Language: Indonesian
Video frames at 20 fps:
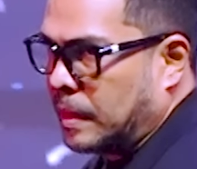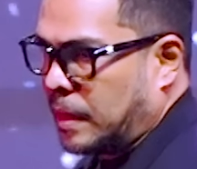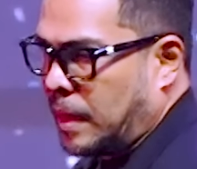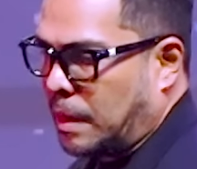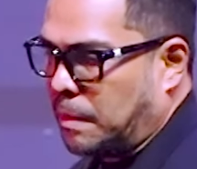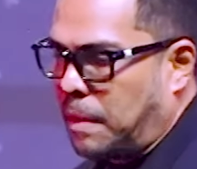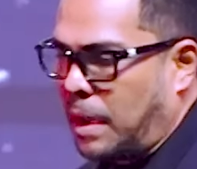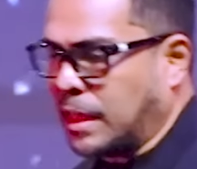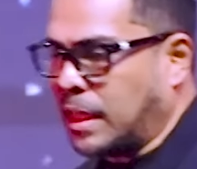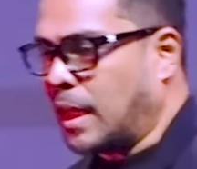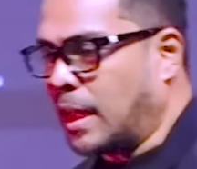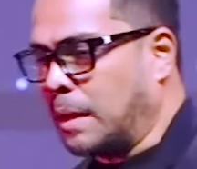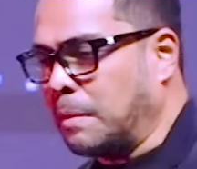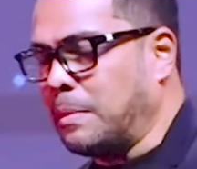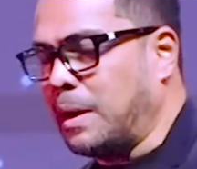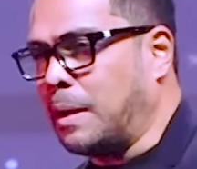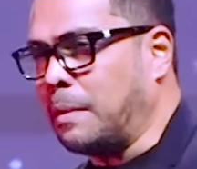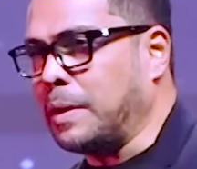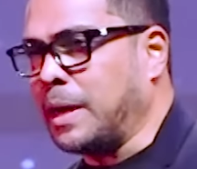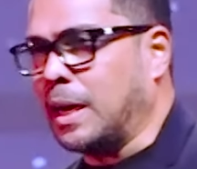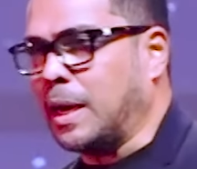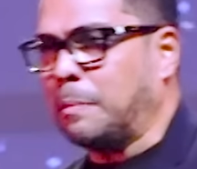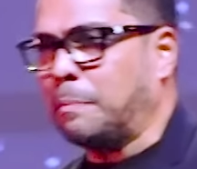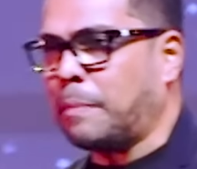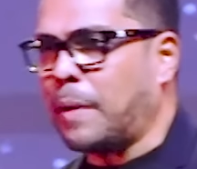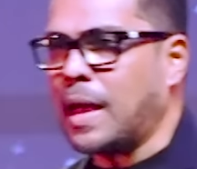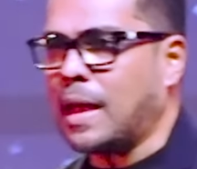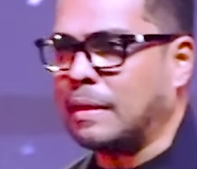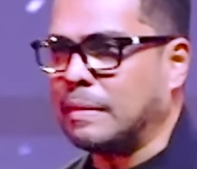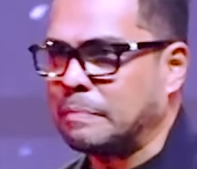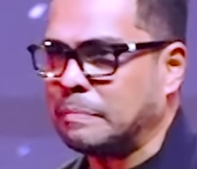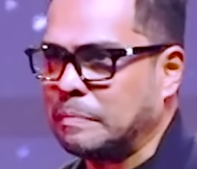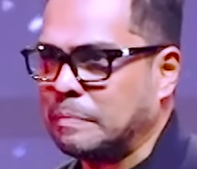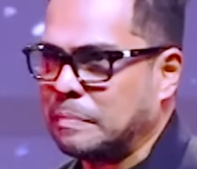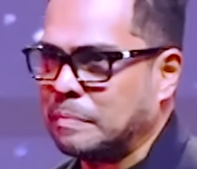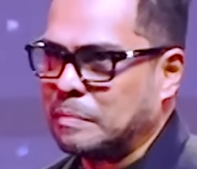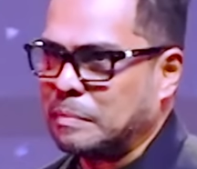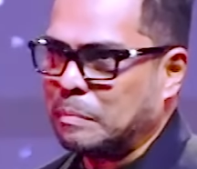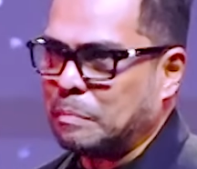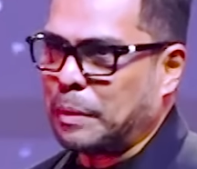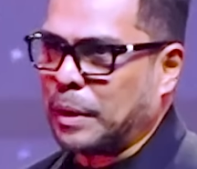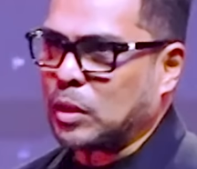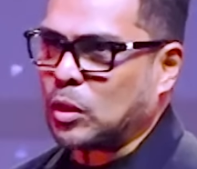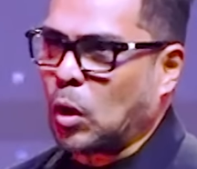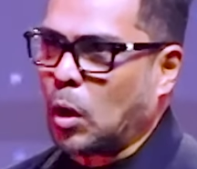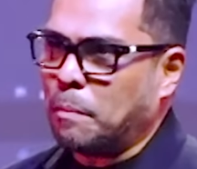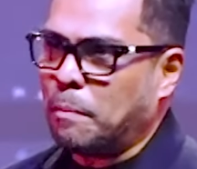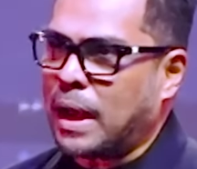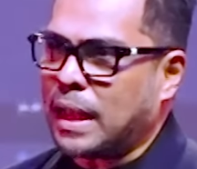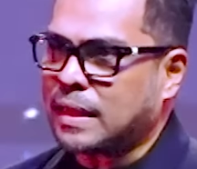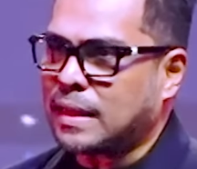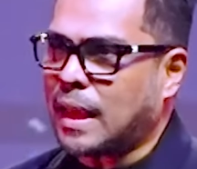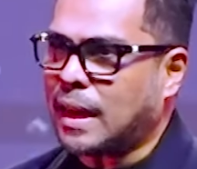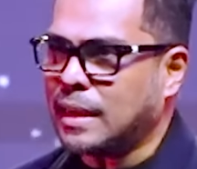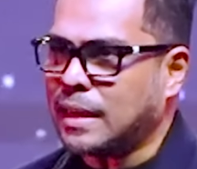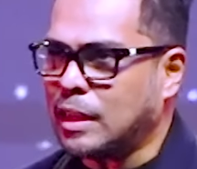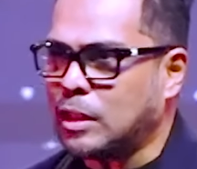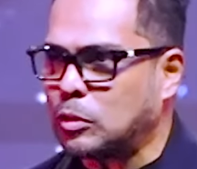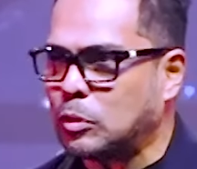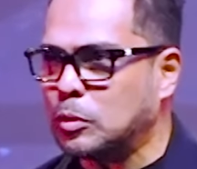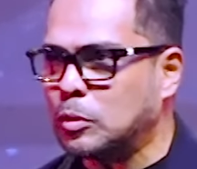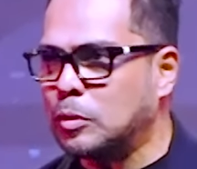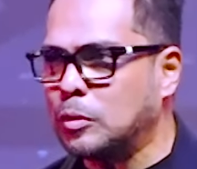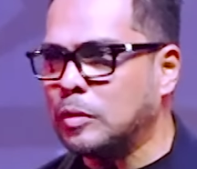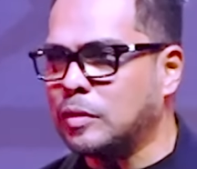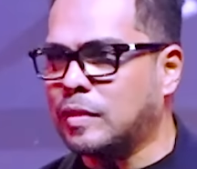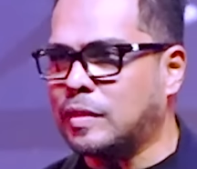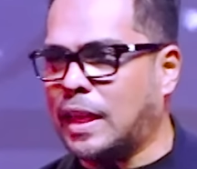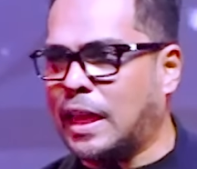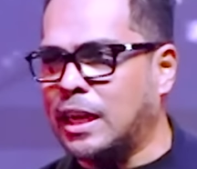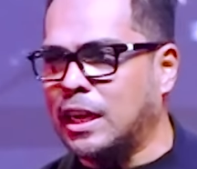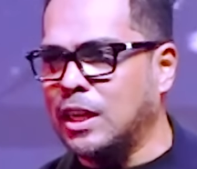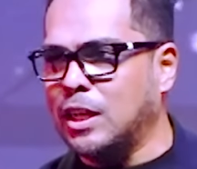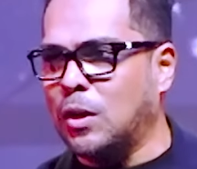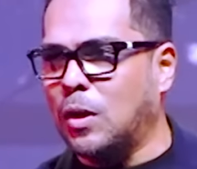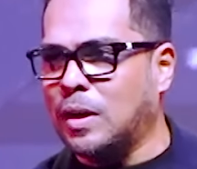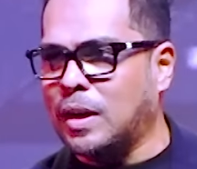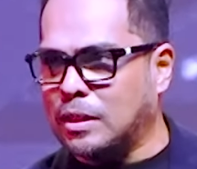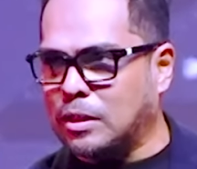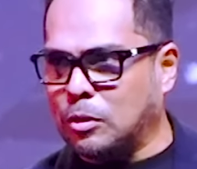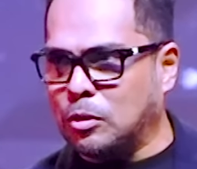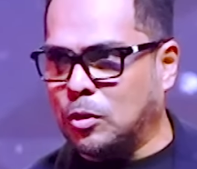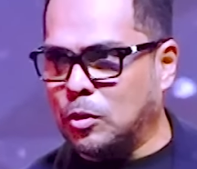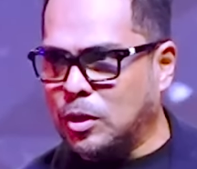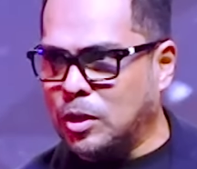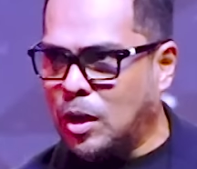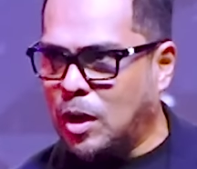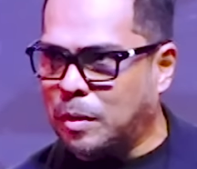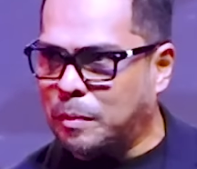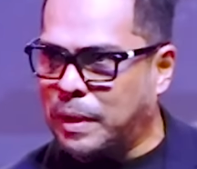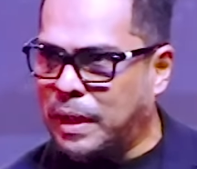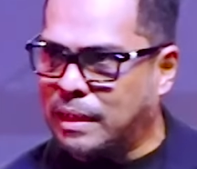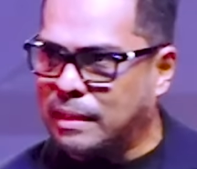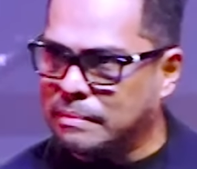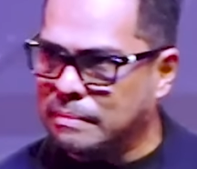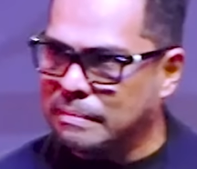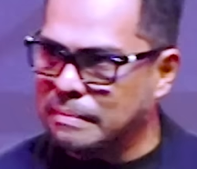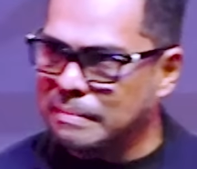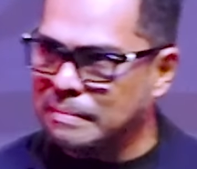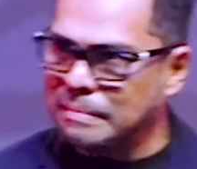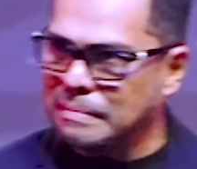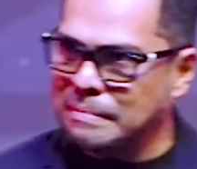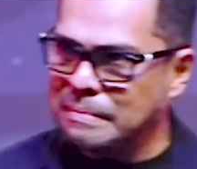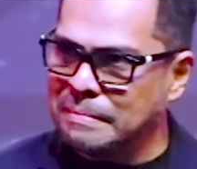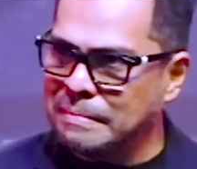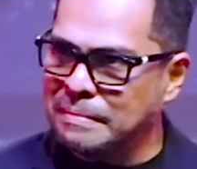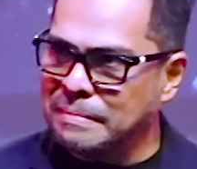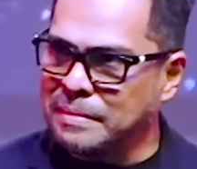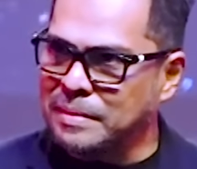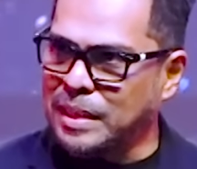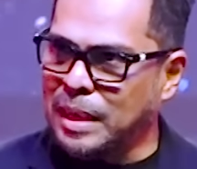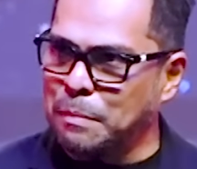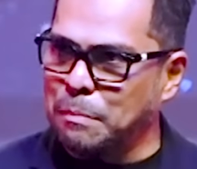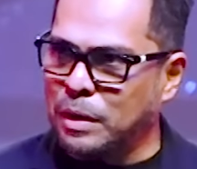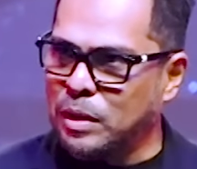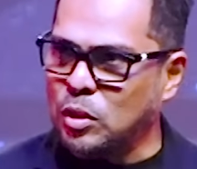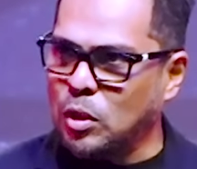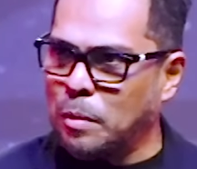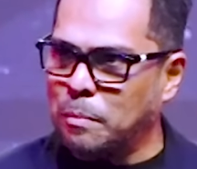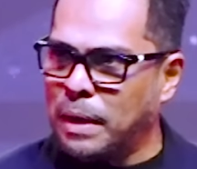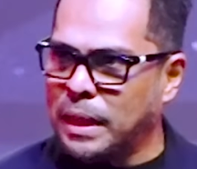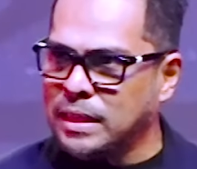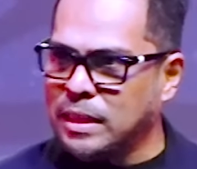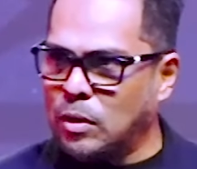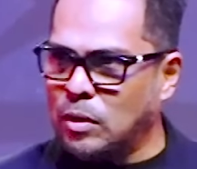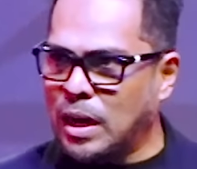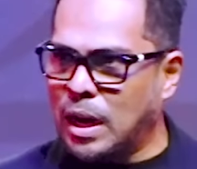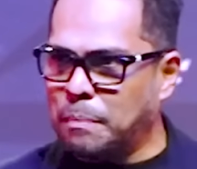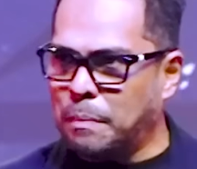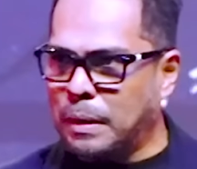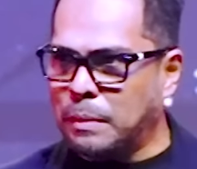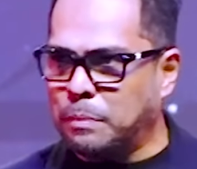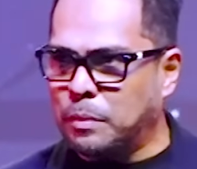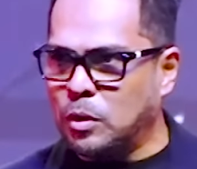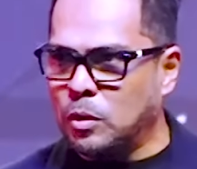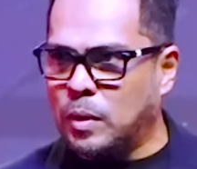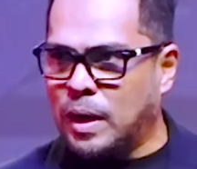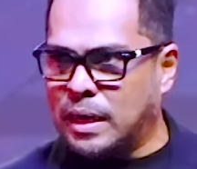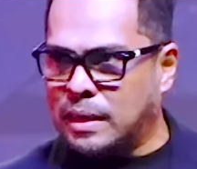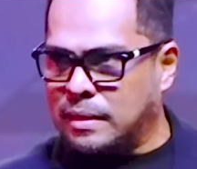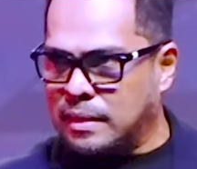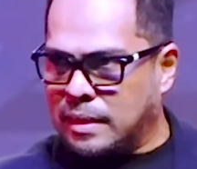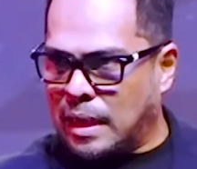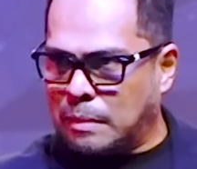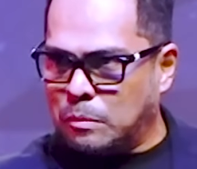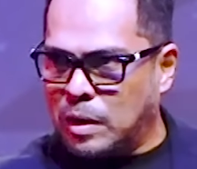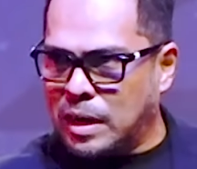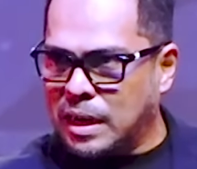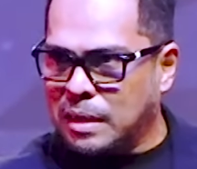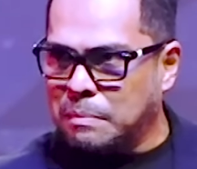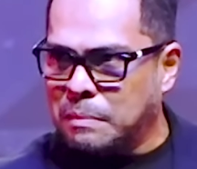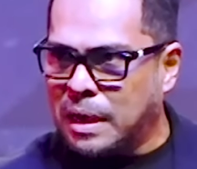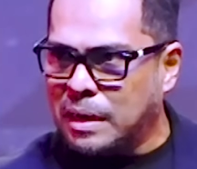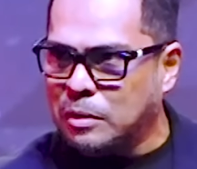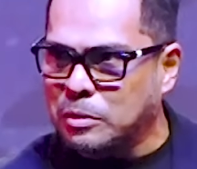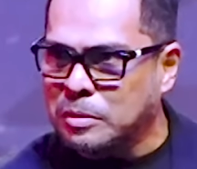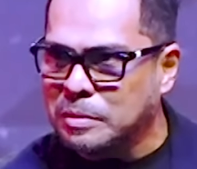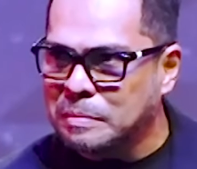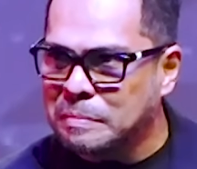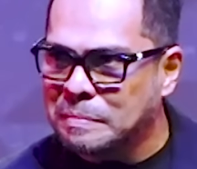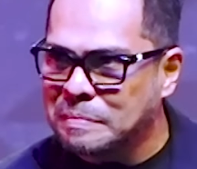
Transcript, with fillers: Dan banyak yang bilang gini, Pak, pertobatan itu senior atau junior Pak? Saya bertobat tahun 80-an, kamu anak baru.